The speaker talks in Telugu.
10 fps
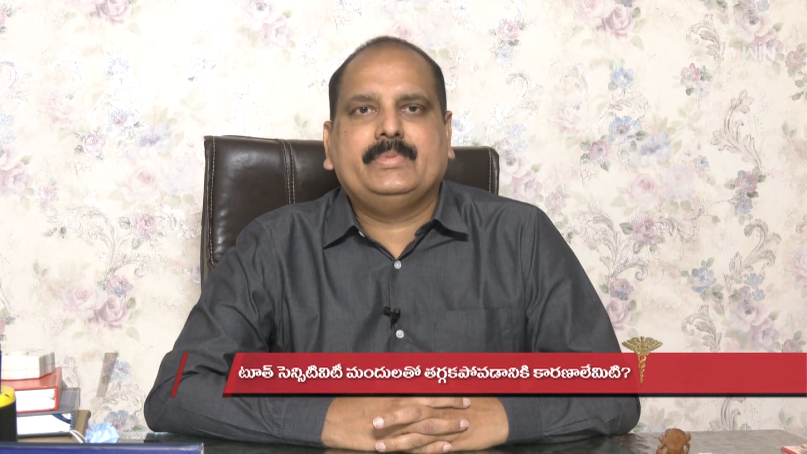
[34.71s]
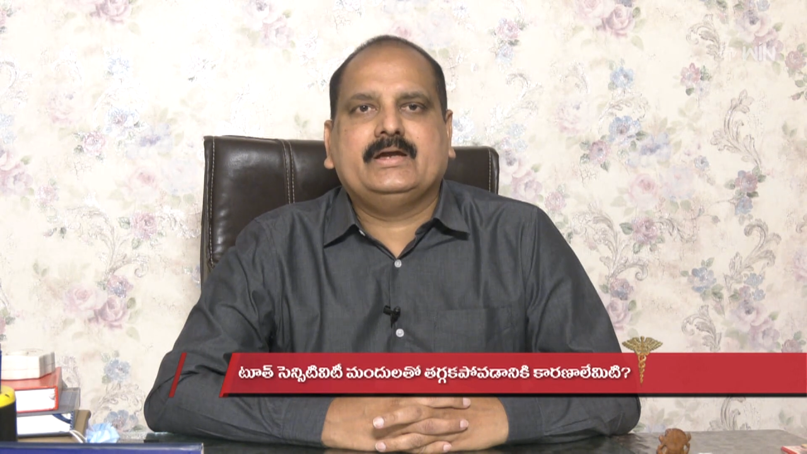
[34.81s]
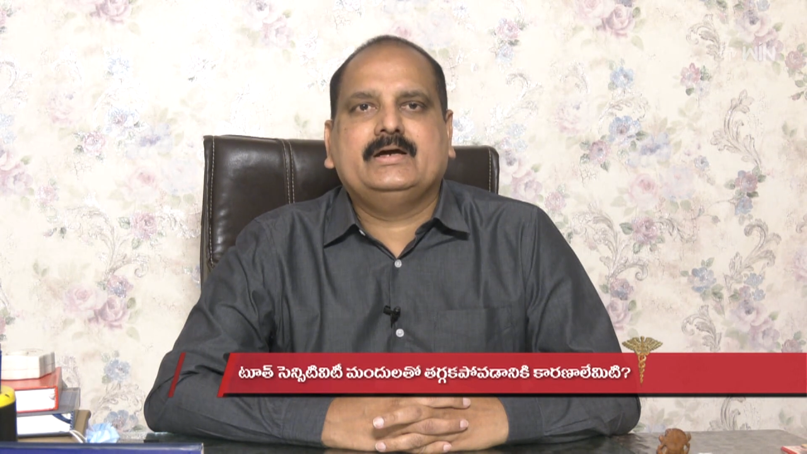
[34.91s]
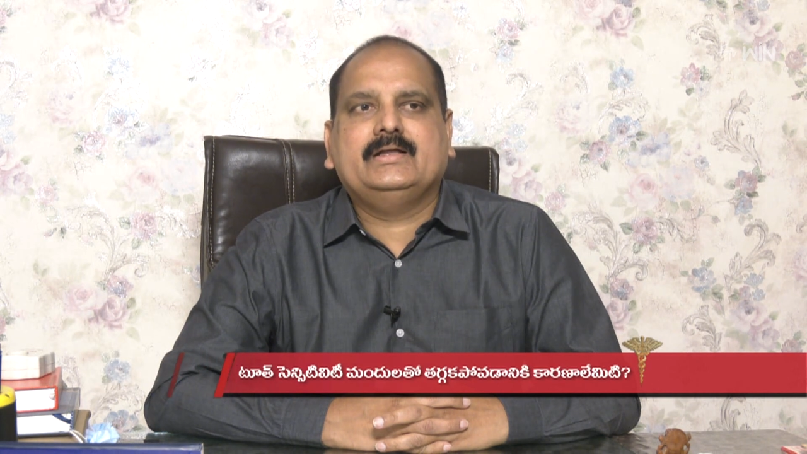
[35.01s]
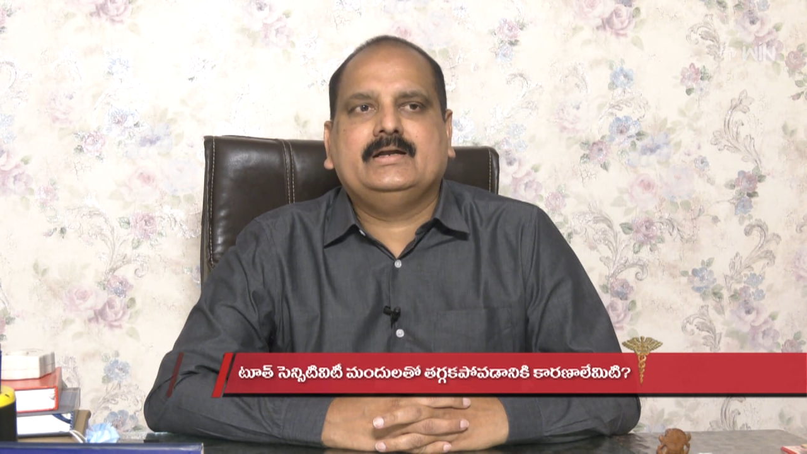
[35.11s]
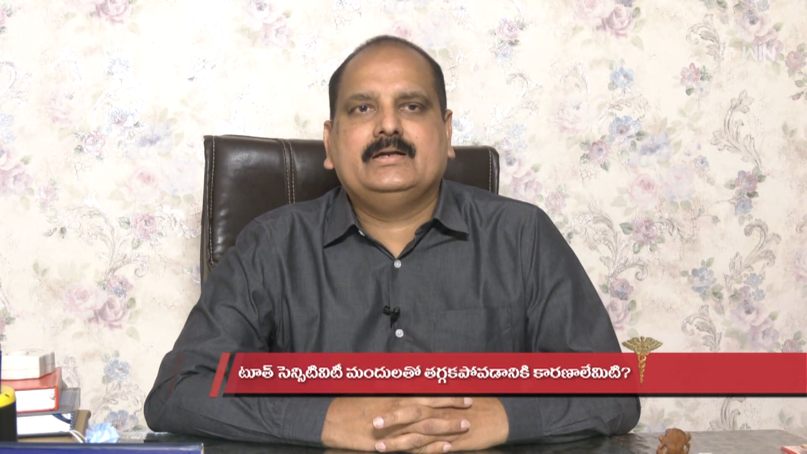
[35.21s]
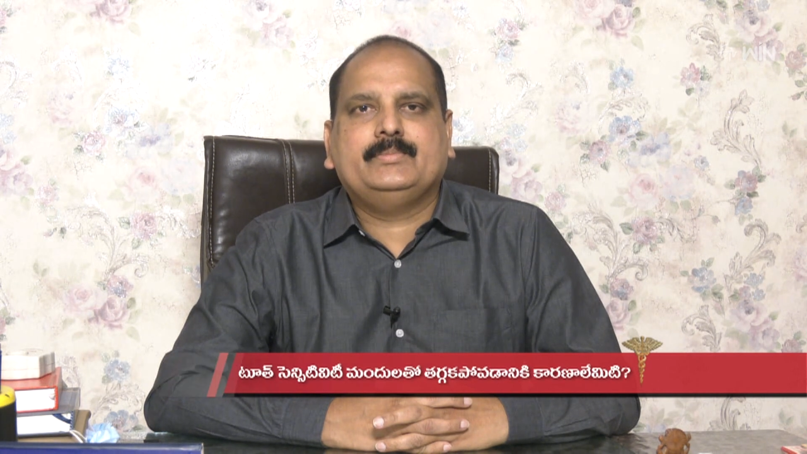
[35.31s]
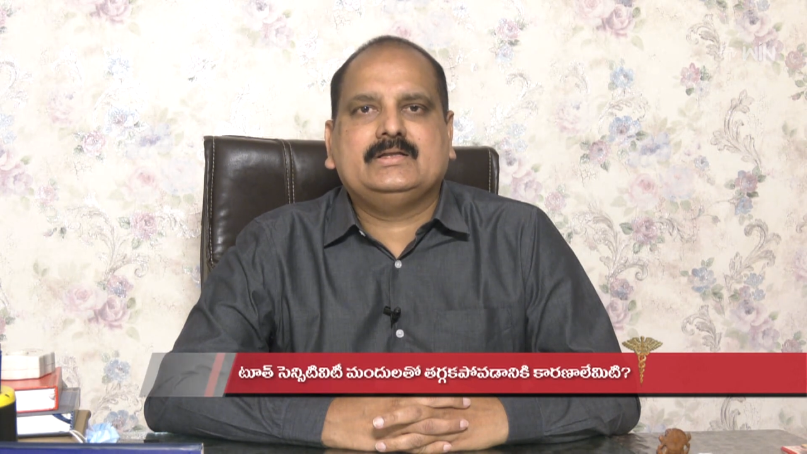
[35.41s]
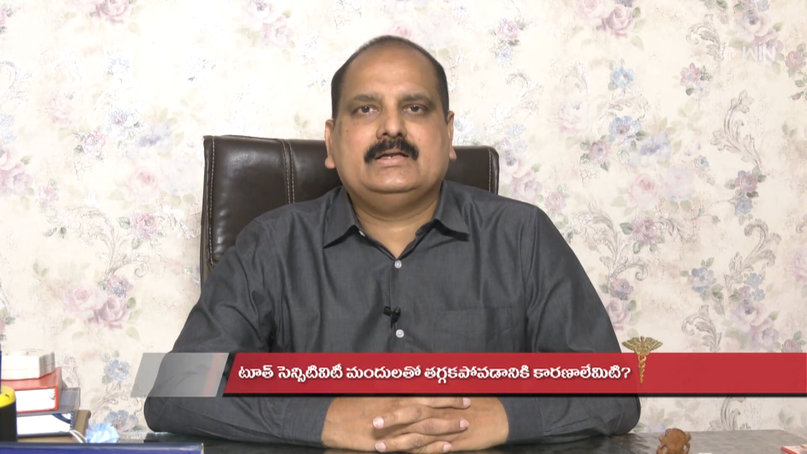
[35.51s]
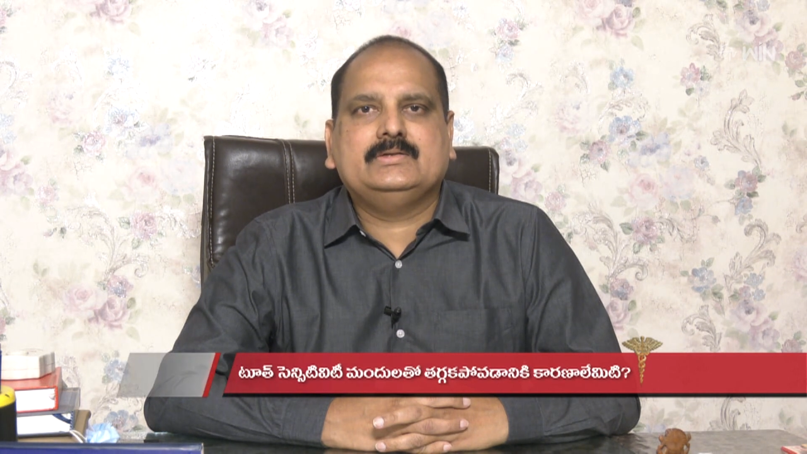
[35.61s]
పింగాణి లాంటి
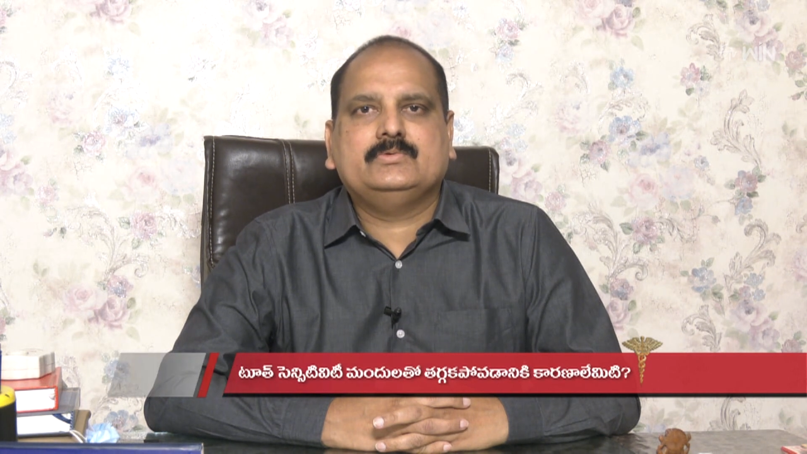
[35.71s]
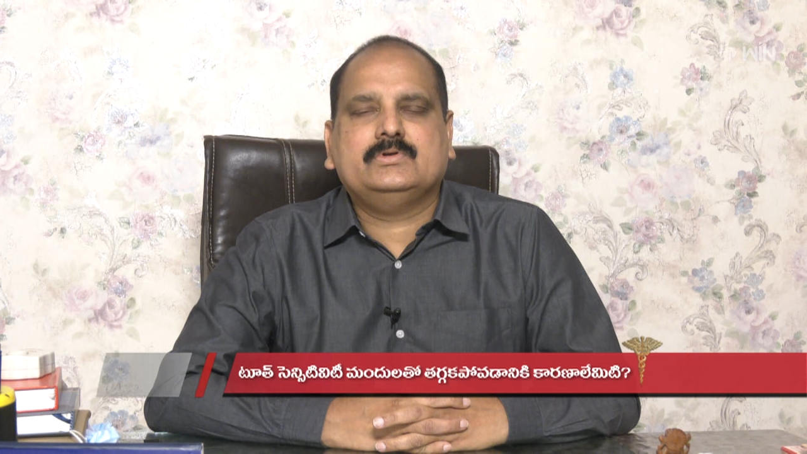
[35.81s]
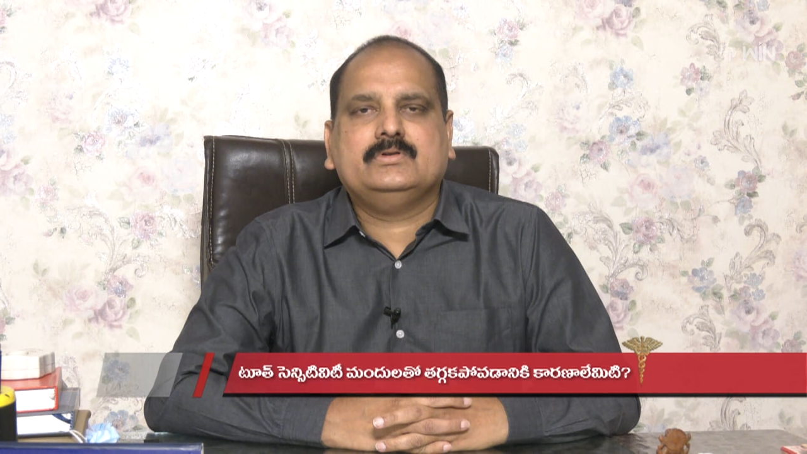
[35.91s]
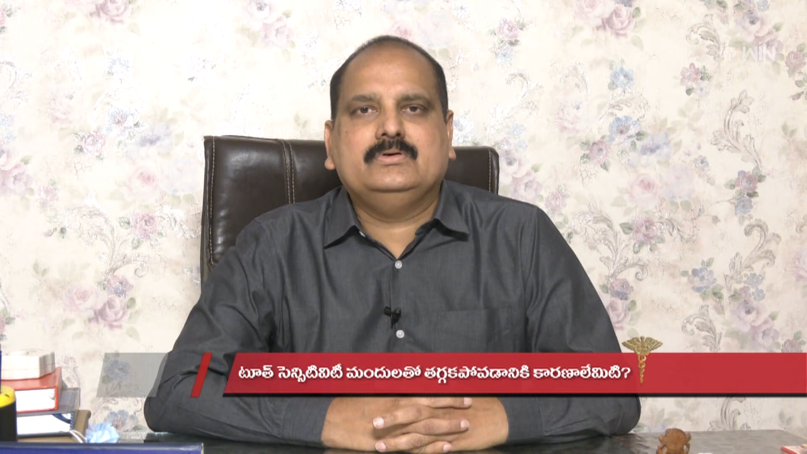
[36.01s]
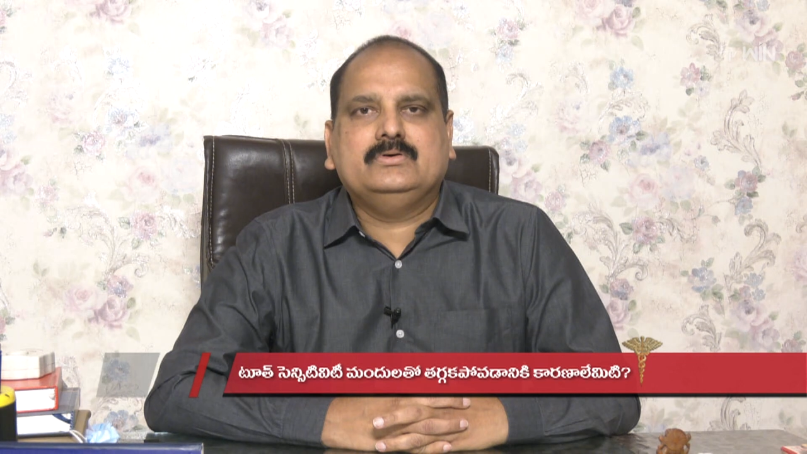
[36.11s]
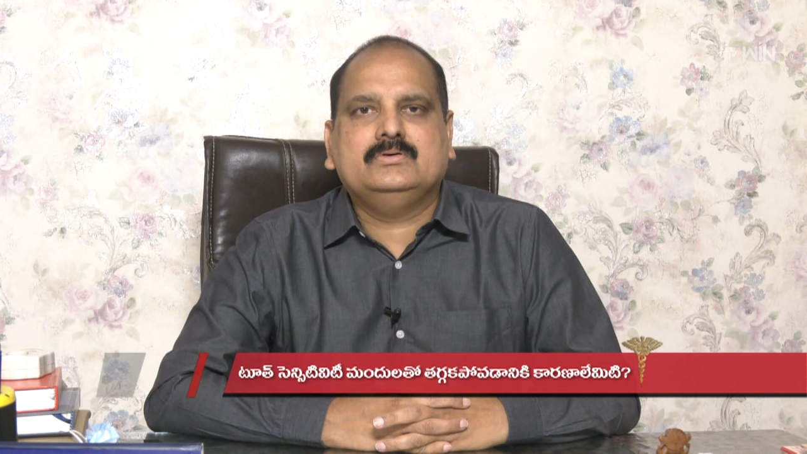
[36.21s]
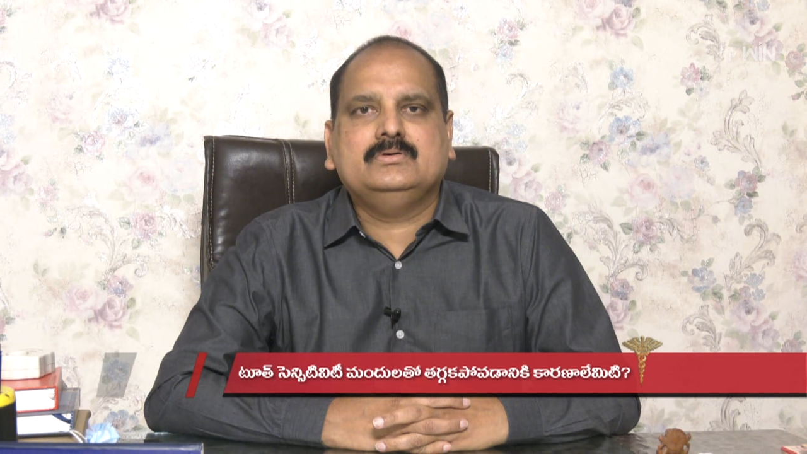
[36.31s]
పదార్థం ఉంటుందో